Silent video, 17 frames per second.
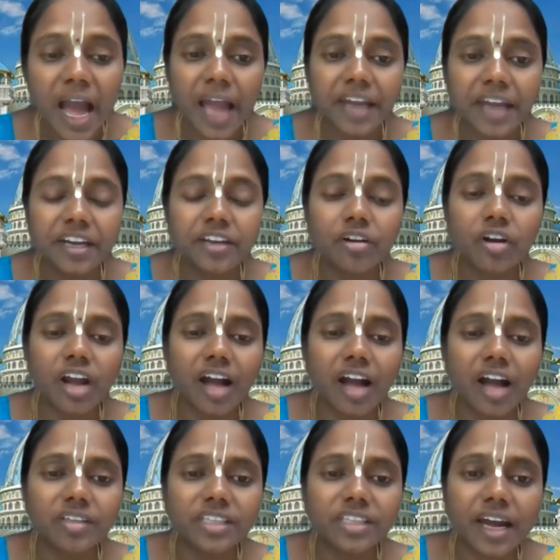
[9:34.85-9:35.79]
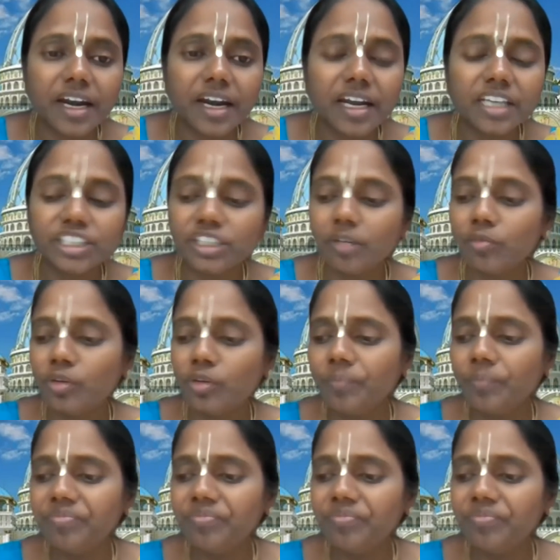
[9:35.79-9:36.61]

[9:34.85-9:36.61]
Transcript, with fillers: ఆయన యొక్క అవతార లక్ష్యము